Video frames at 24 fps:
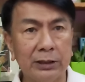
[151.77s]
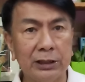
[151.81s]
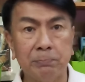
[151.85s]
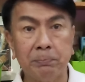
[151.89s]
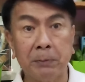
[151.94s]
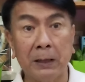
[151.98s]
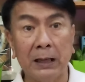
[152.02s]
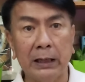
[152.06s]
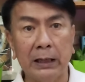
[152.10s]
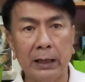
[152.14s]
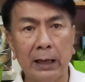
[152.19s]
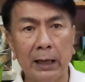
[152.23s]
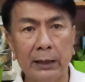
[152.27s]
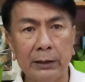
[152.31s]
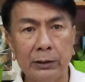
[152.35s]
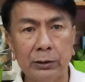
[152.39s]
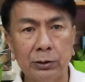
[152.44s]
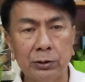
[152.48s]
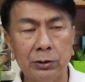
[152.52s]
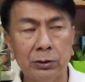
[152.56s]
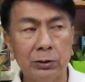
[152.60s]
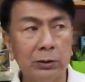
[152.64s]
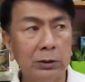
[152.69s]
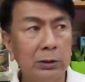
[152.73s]

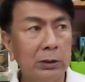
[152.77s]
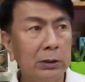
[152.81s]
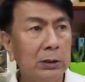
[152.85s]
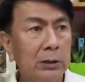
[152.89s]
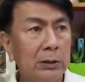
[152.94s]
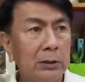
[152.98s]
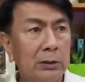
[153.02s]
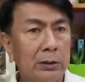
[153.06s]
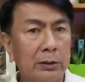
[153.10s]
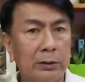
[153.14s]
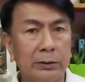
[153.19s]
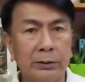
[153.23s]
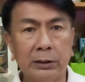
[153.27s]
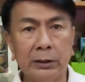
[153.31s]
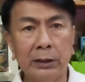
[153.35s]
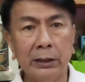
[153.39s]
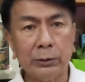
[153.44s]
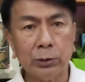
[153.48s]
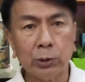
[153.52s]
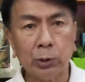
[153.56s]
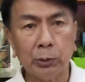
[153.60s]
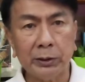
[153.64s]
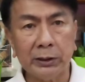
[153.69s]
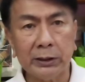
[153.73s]
dispalinghado. O they're
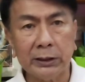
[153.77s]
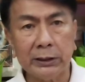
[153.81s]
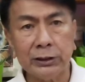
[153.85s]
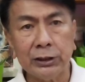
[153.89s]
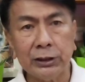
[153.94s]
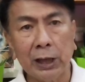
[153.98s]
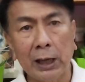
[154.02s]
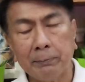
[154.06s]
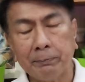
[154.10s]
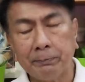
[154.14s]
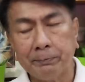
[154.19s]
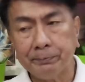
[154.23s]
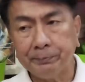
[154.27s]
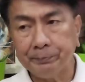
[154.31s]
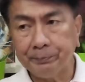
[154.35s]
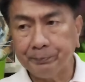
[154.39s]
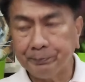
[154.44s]
not doing their job.